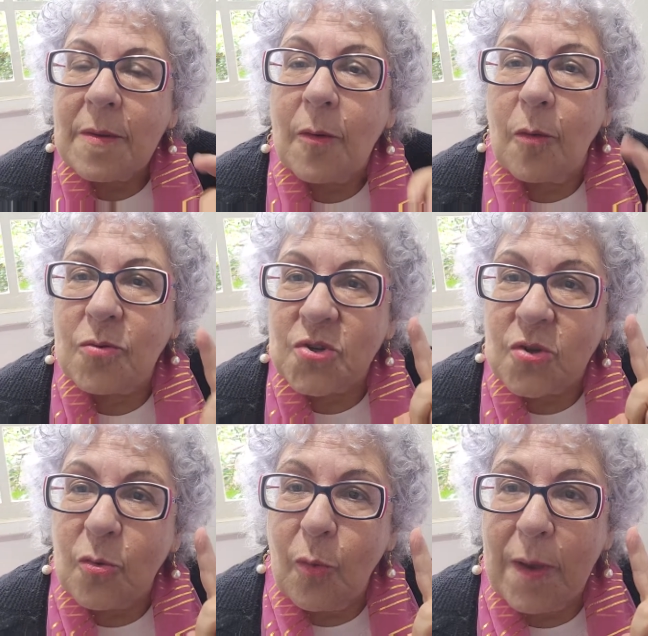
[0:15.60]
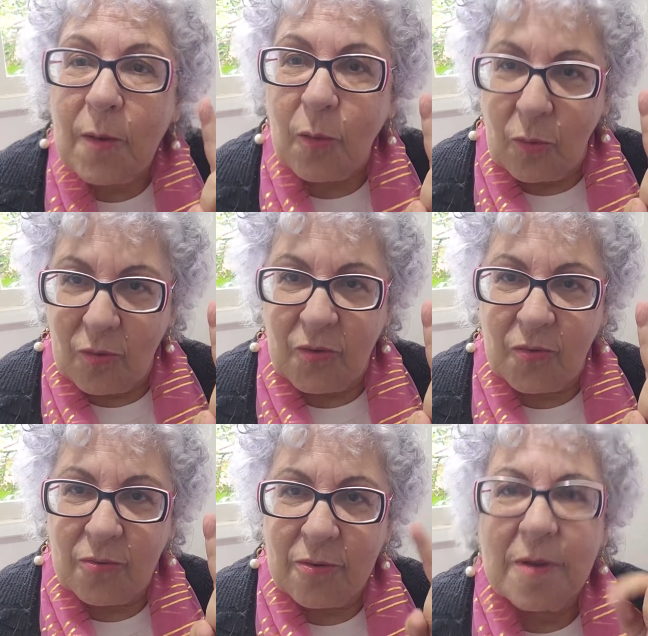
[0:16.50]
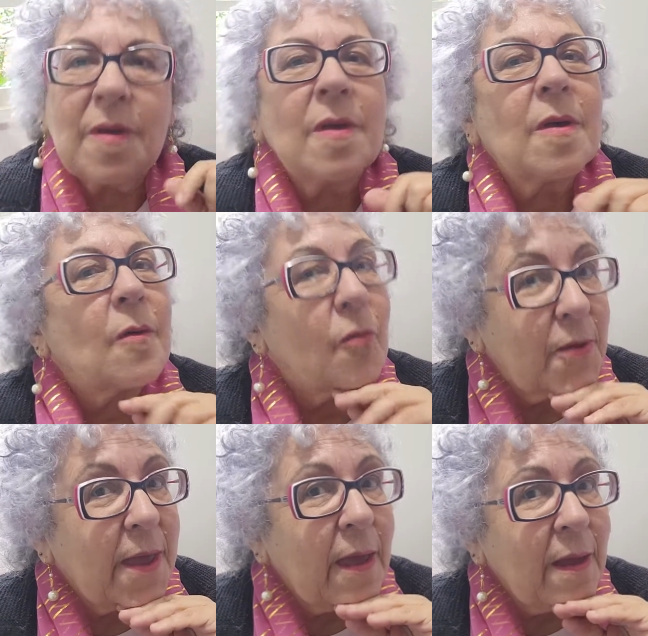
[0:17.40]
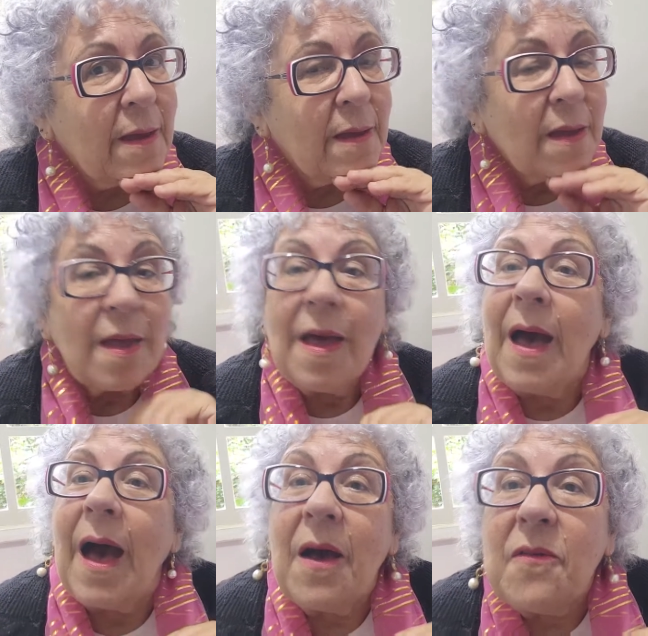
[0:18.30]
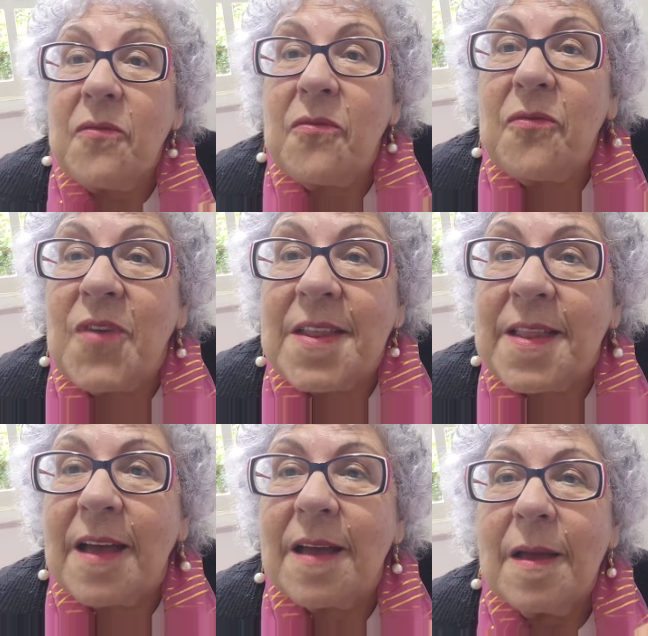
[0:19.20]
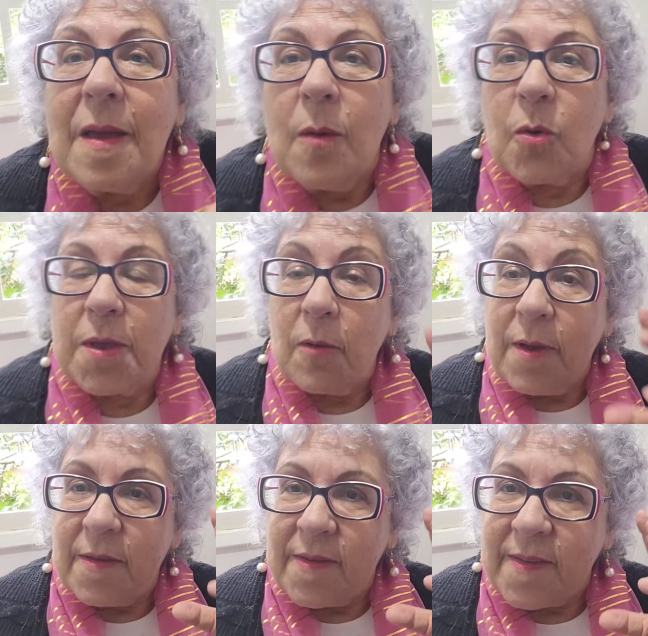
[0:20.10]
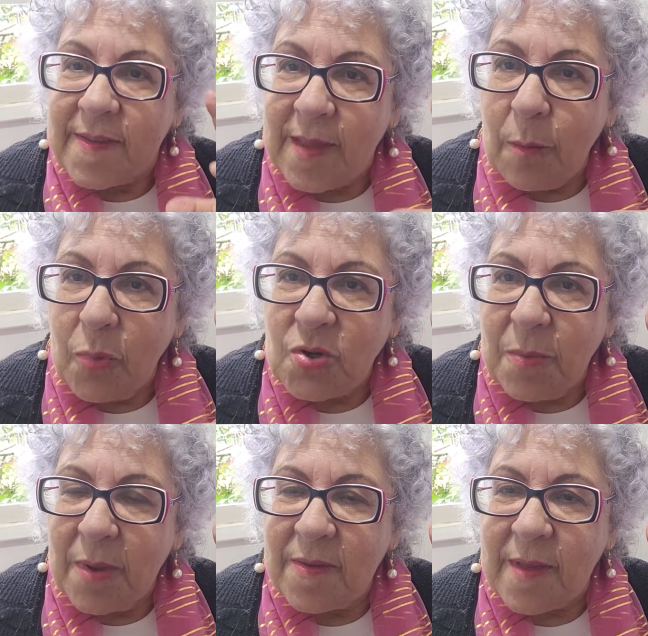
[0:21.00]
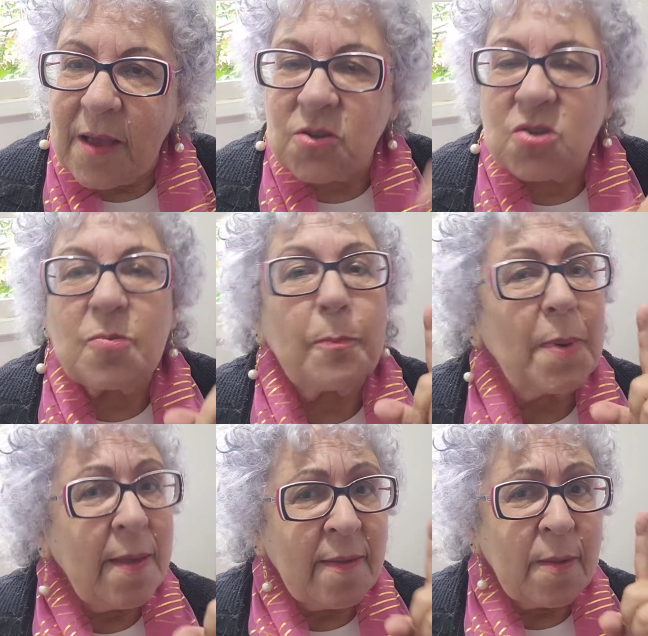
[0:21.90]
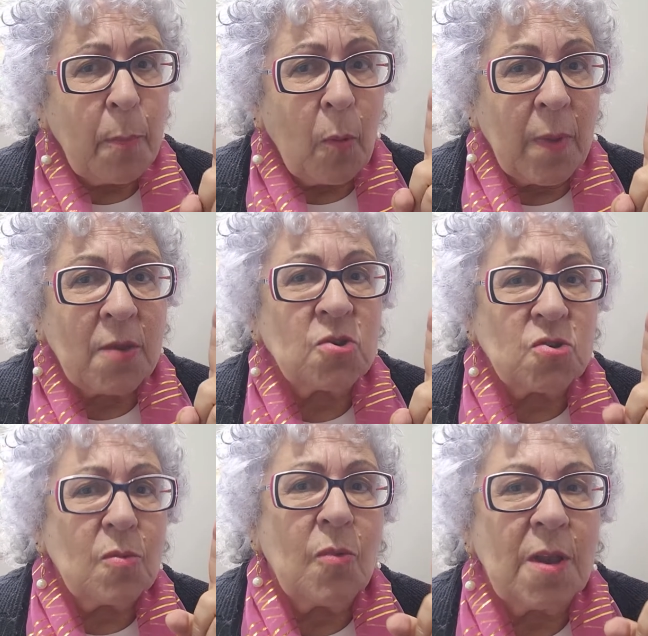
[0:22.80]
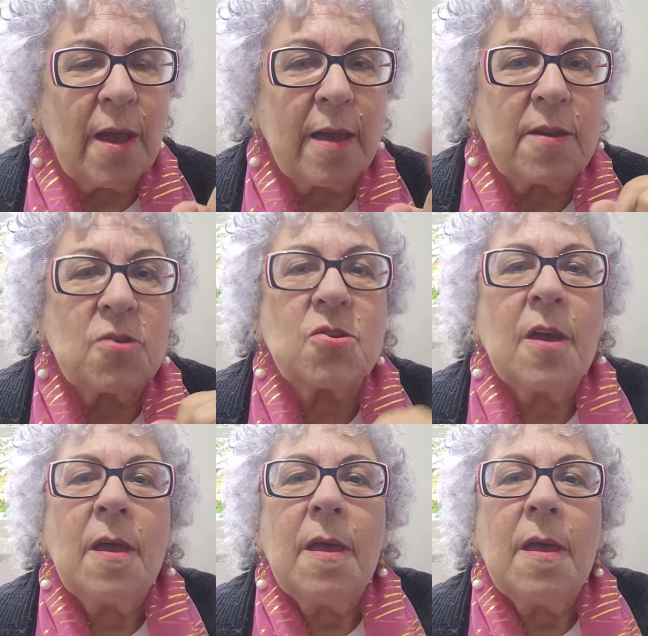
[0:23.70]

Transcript: Continua em curso. O quê? A vida. O que eu recebo de mensagens, principalmente de mulheres